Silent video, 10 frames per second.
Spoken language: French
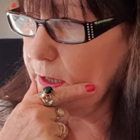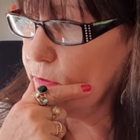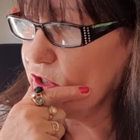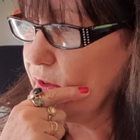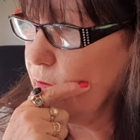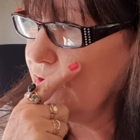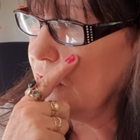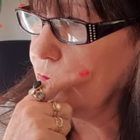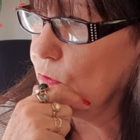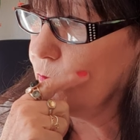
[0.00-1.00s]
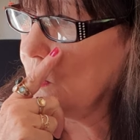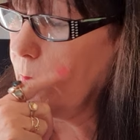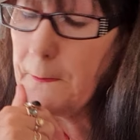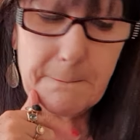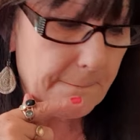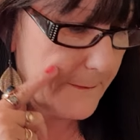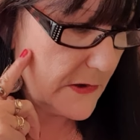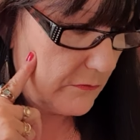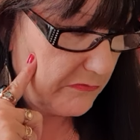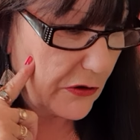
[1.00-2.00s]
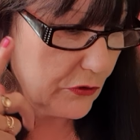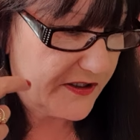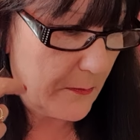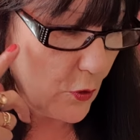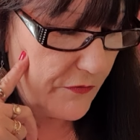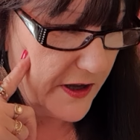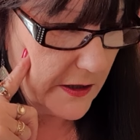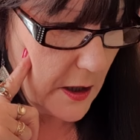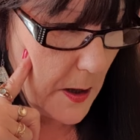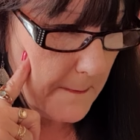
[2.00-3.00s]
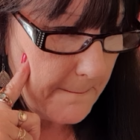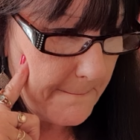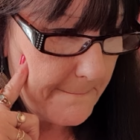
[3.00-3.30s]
Qu'est-ce que j'avais à vous dire d'autre hmm, Peut-être que ça me reviendra.